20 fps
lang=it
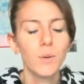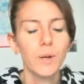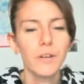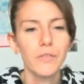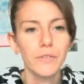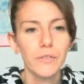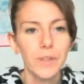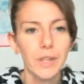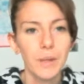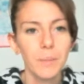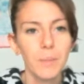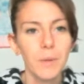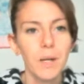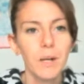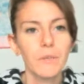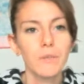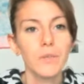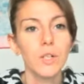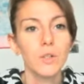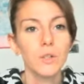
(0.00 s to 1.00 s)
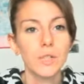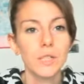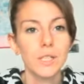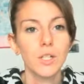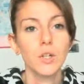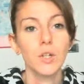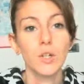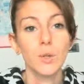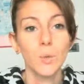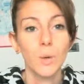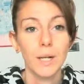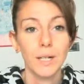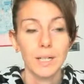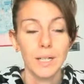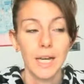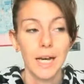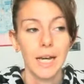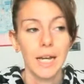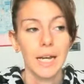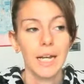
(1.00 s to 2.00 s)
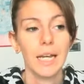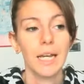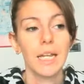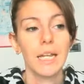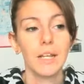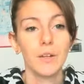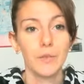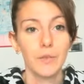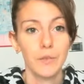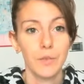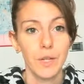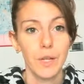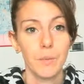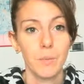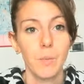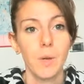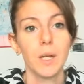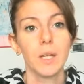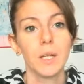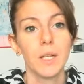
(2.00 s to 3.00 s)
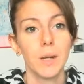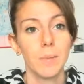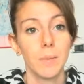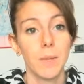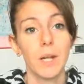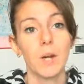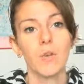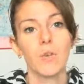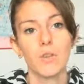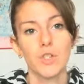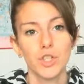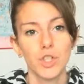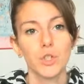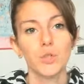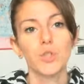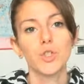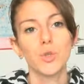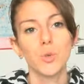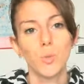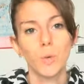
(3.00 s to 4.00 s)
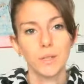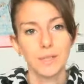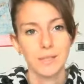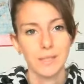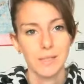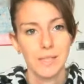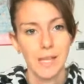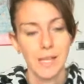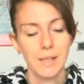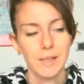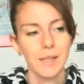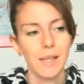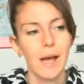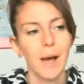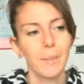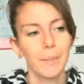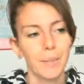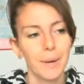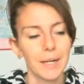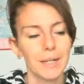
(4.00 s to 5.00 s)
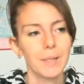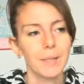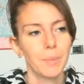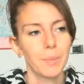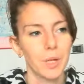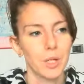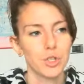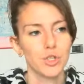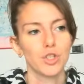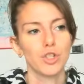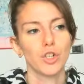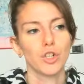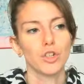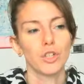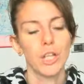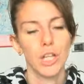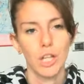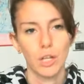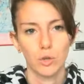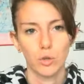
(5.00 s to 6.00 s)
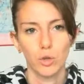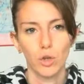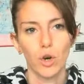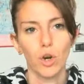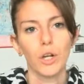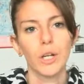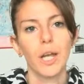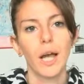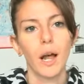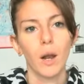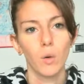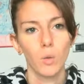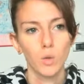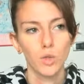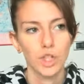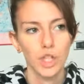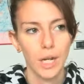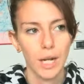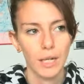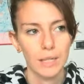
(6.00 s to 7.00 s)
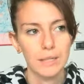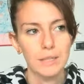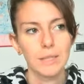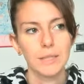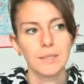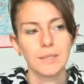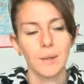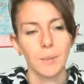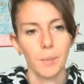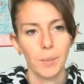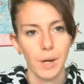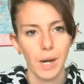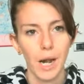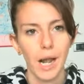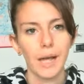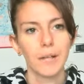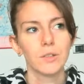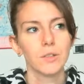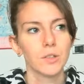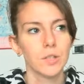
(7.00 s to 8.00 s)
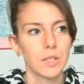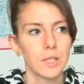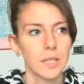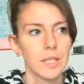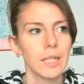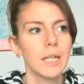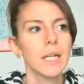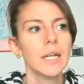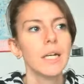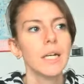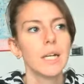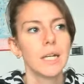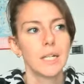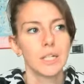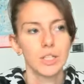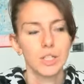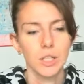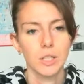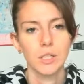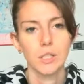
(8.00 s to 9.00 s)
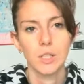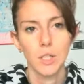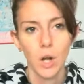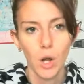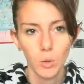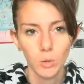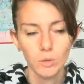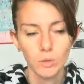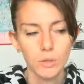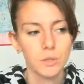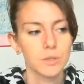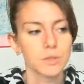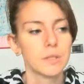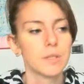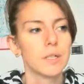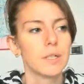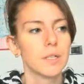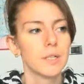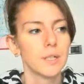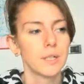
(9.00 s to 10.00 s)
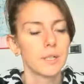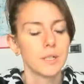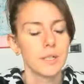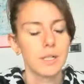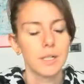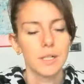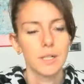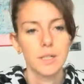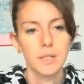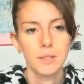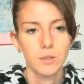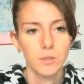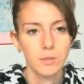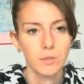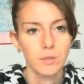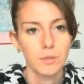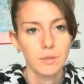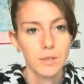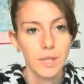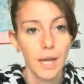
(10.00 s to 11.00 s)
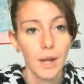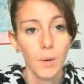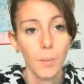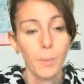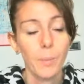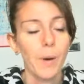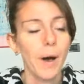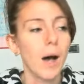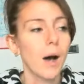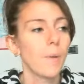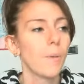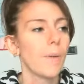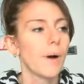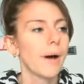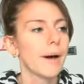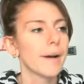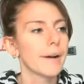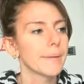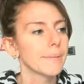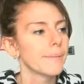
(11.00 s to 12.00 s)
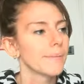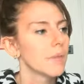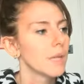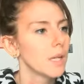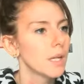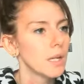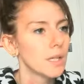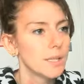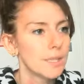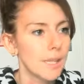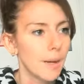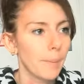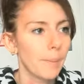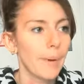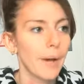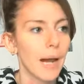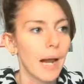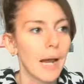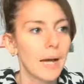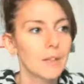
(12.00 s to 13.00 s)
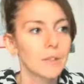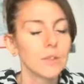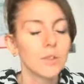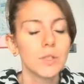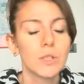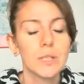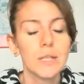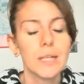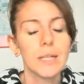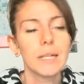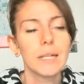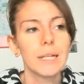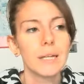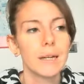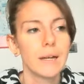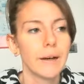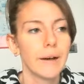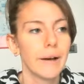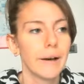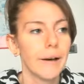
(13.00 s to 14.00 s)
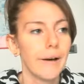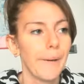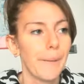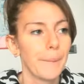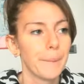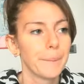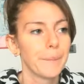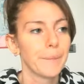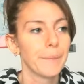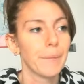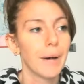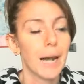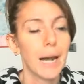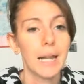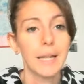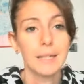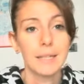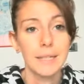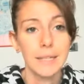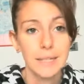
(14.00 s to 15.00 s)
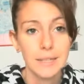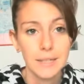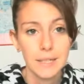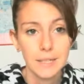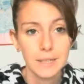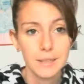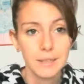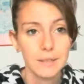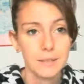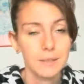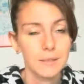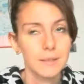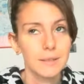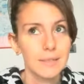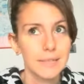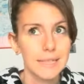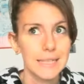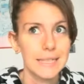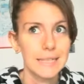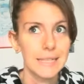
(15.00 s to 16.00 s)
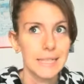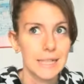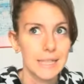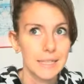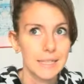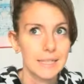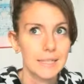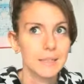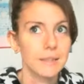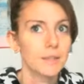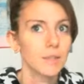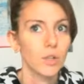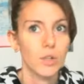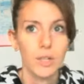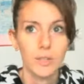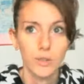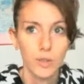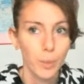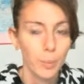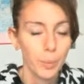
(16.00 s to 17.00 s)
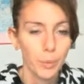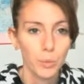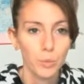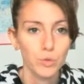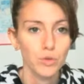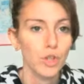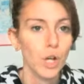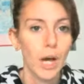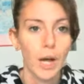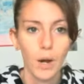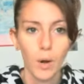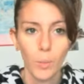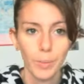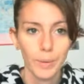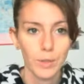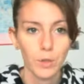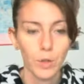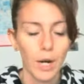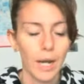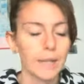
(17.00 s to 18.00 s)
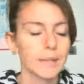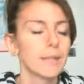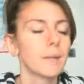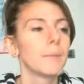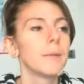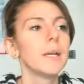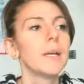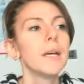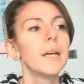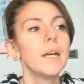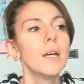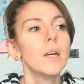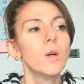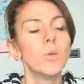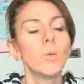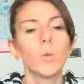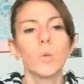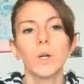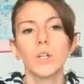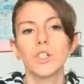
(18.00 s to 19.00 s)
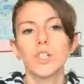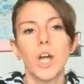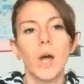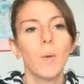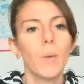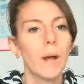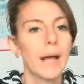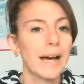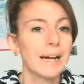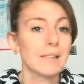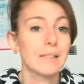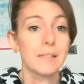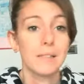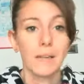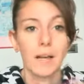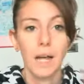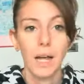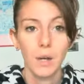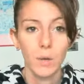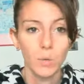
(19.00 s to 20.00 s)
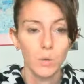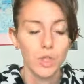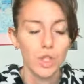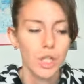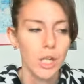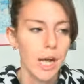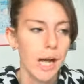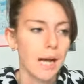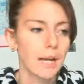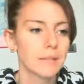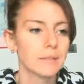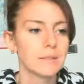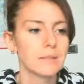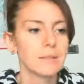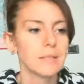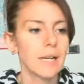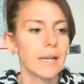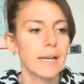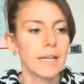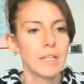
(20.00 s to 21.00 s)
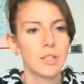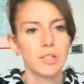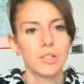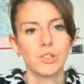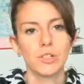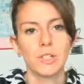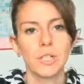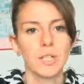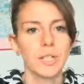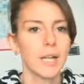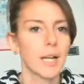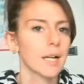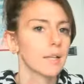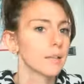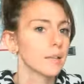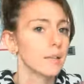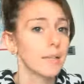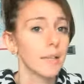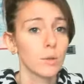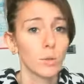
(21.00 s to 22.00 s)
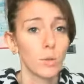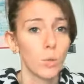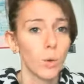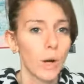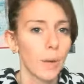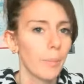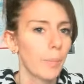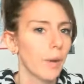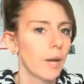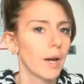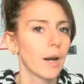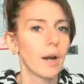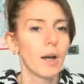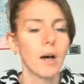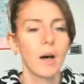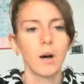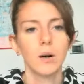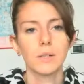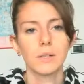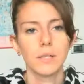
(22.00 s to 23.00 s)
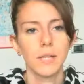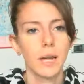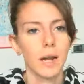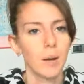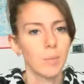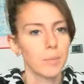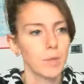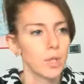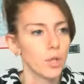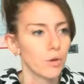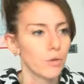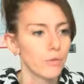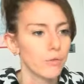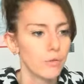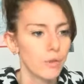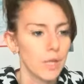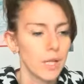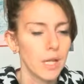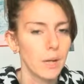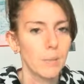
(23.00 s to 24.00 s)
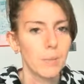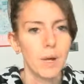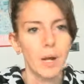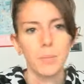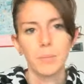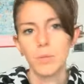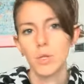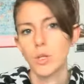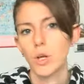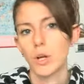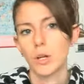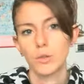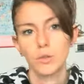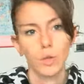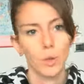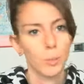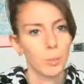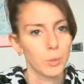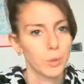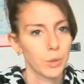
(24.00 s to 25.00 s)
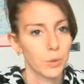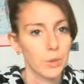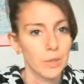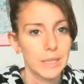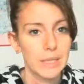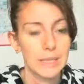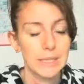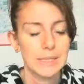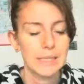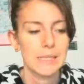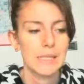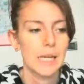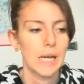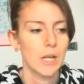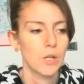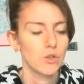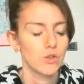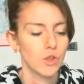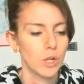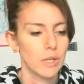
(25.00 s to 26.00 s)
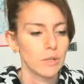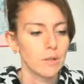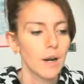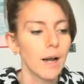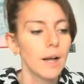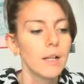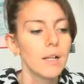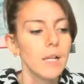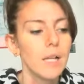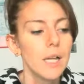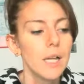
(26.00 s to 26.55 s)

quel film vi consiglio di guardare il film del mio 1957, a parte perché ci sono degli attoroni allucinanti, stiamo parlando di Charles Lawton, eh, Tyrone Power, stiamo parlando di eh, Marlene Dietrich, Dietrich, non riesco a pronunciarlo, perdonatemi. Comunque c'è un cast allucinante, ci sono state candidature per Oscar al miglior film, al miglior attore protagonista, eccetera.